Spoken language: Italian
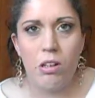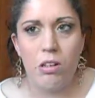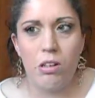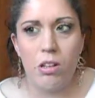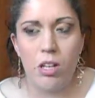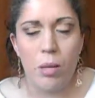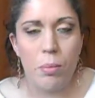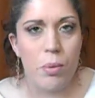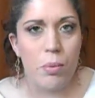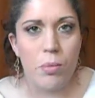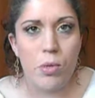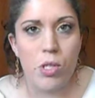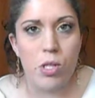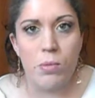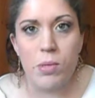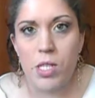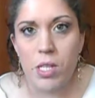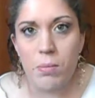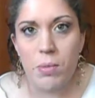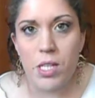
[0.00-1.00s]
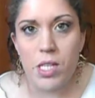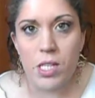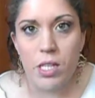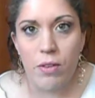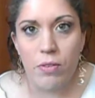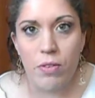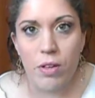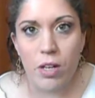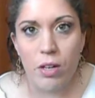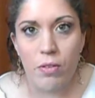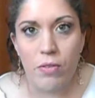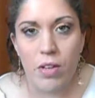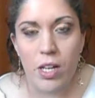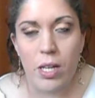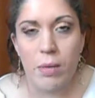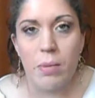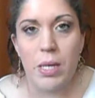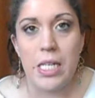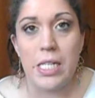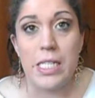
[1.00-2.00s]
la promozione mi sembra sia fino a
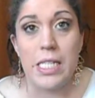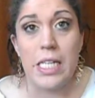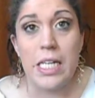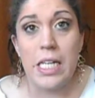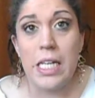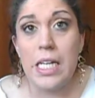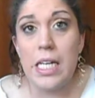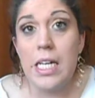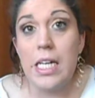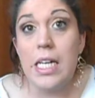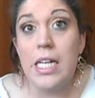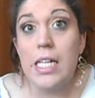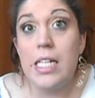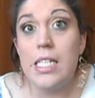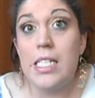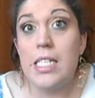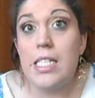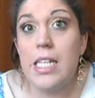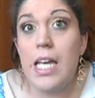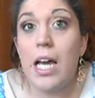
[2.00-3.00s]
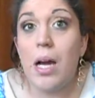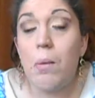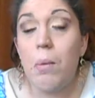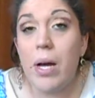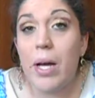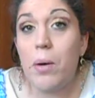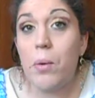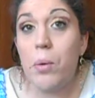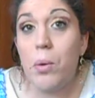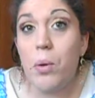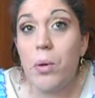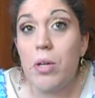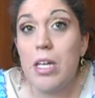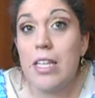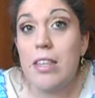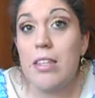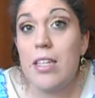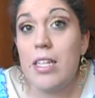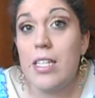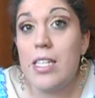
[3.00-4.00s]
fine mese se qualcuno è
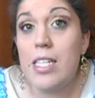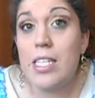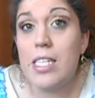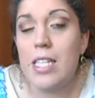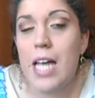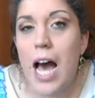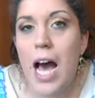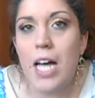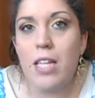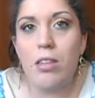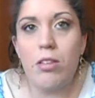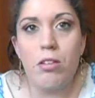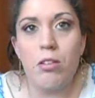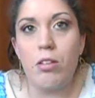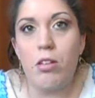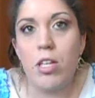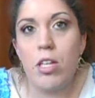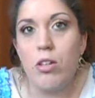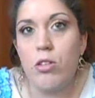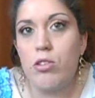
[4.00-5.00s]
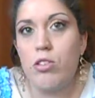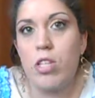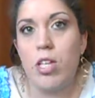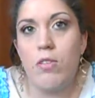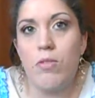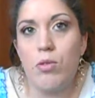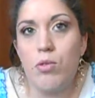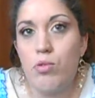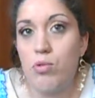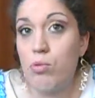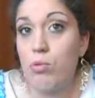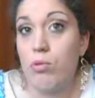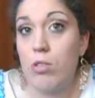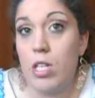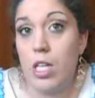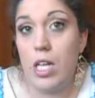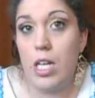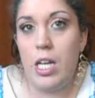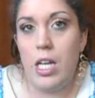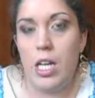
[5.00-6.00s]
interessato io scrivo giù
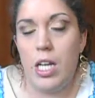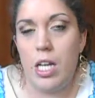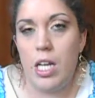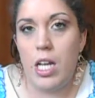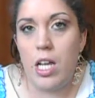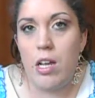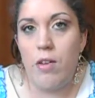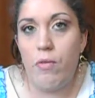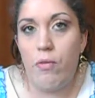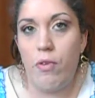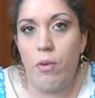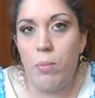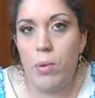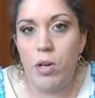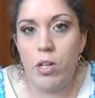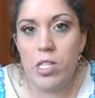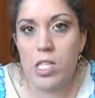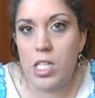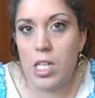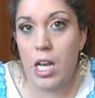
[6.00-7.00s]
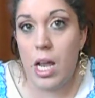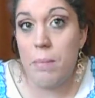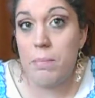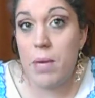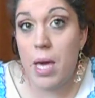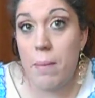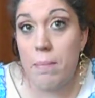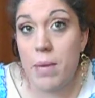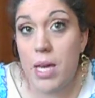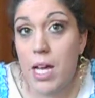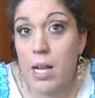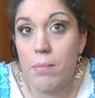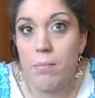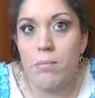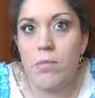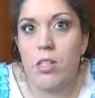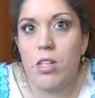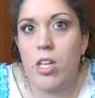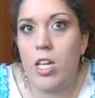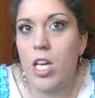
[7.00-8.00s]
nell'info box la mia
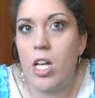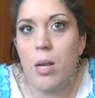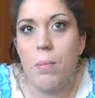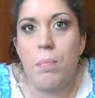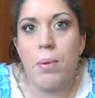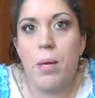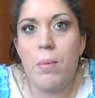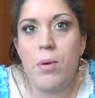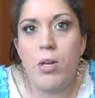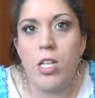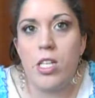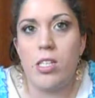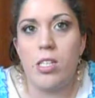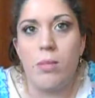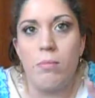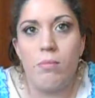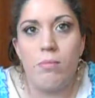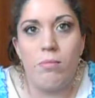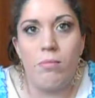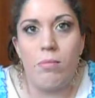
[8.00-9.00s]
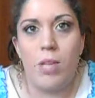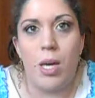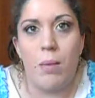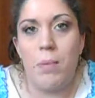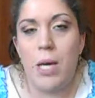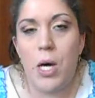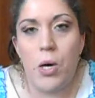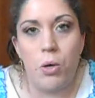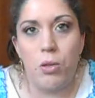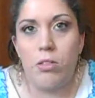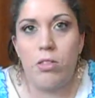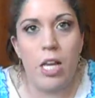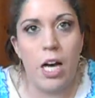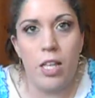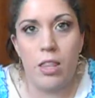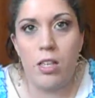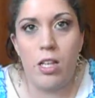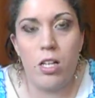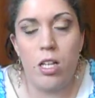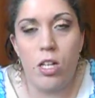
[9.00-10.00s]
mail il primo che, che mi
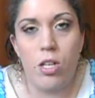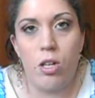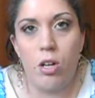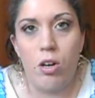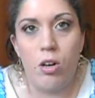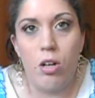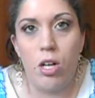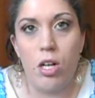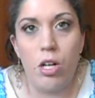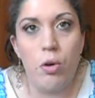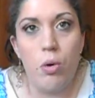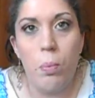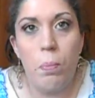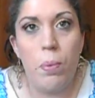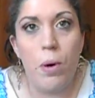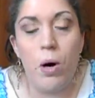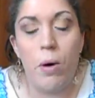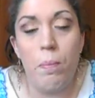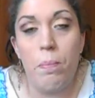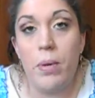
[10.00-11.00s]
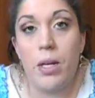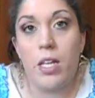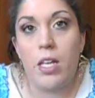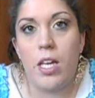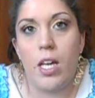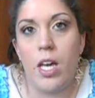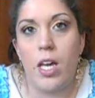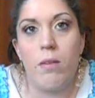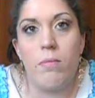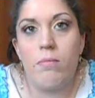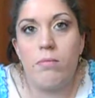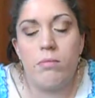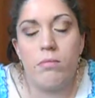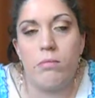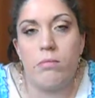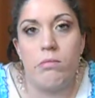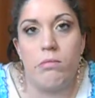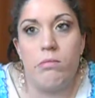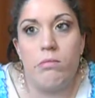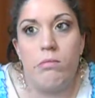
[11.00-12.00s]
contatta gli do il coupon perché
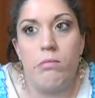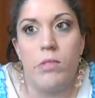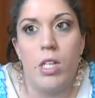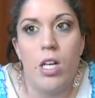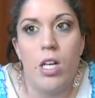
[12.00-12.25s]
mm,